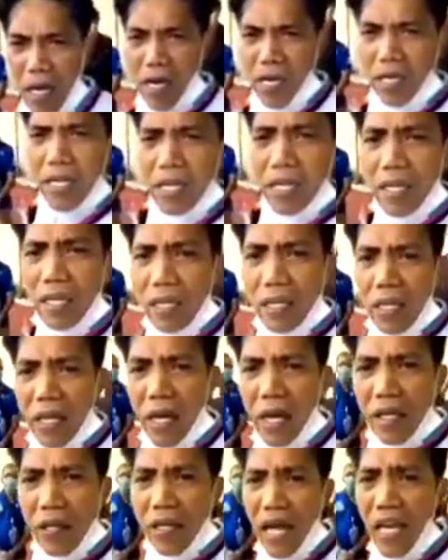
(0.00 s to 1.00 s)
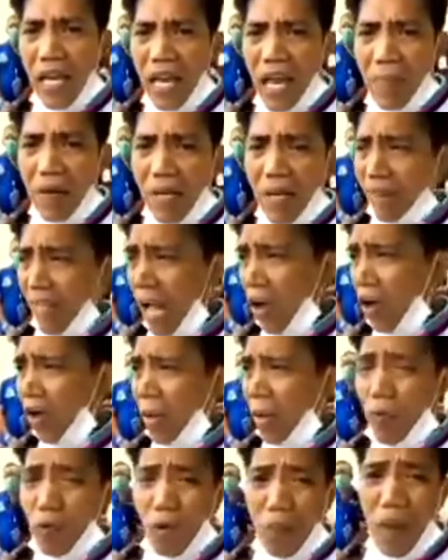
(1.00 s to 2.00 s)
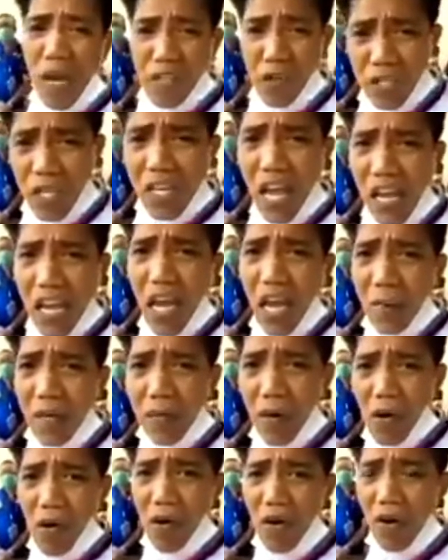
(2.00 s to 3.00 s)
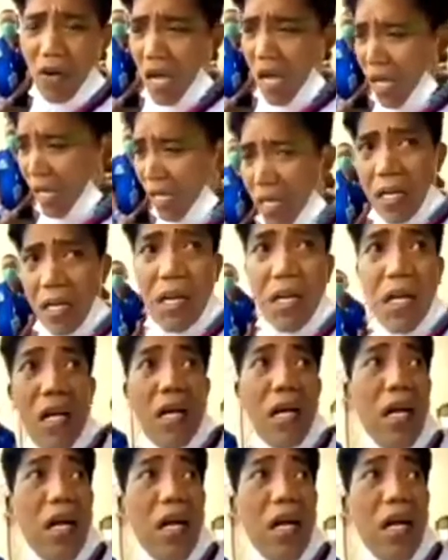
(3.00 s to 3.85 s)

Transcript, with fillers: Hey! Ano nalalaman ng tao na puro fake news ang nalalaman mo? Ha?